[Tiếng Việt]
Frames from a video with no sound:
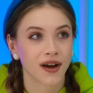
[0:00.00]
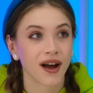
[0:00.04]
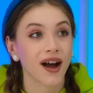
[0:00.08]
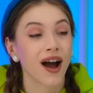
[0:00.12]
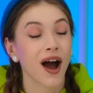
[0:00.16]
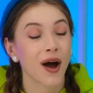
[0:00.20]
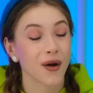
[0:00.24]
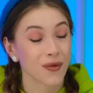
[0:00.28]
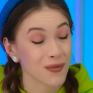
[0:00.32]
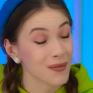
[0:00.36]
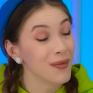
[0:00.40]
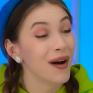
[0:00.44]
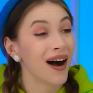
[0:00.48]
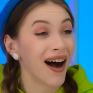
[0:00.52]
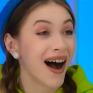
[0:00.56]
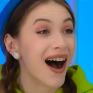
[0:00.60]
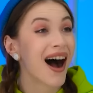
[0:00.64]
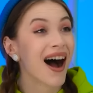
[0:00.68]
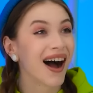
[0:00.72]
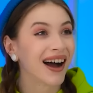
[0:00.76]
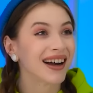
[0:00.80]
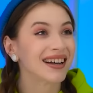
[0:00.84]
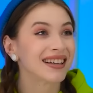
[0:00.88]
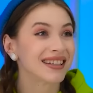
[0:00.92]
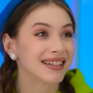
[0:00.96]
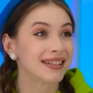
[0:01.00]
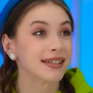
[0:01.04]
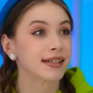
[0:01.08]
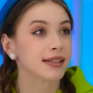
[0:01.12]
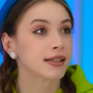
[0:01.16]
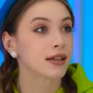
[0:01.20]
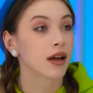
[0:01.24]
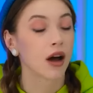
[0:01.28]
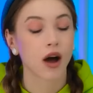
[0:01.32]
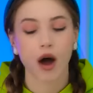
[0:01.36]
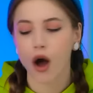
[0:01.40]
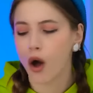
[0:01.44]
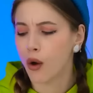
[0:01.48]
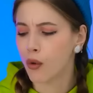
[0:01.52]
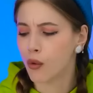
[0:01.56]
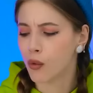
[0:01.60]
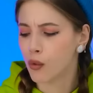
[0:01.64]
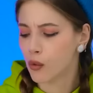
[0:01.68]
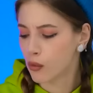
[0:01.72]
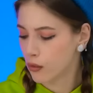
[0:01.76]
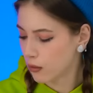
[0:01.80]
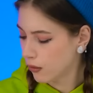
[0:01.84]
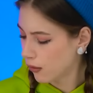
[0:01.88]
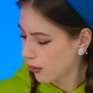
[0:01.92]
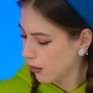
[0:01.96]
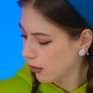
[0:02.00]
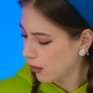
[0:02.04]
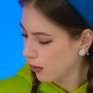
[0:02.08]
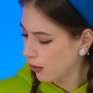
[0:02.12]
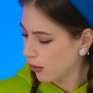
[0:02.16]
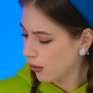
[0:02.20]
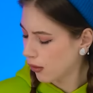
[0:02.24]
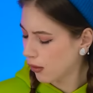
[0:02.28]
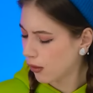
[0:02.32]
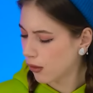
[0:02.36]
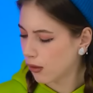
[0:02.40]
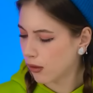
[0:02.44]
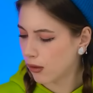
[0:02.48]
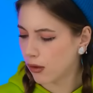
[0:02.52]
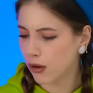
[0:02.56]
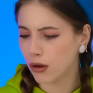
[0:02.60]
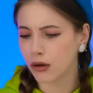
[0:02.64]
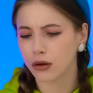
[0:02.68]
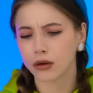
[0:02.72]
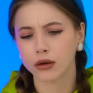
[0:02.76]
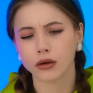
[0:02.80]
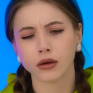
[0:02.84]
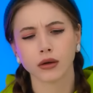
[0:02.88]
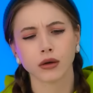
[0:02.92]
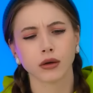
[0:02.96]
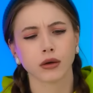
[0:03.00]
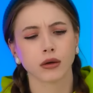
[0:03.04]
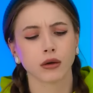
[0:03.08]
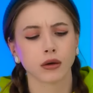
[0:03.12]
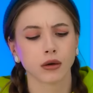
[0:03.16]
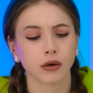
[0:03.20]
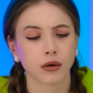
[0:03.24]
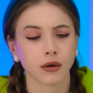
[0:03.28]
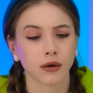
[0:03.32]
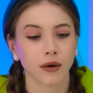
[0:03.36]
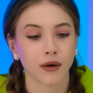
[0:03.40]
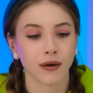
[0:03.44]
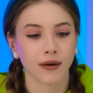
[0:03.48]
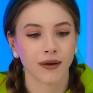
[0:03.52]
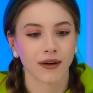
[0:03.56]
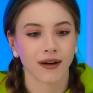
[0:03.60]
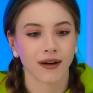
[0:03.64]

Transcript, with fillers: Ừ, đi vui nhá Ồ, oh, có tin nhắn Là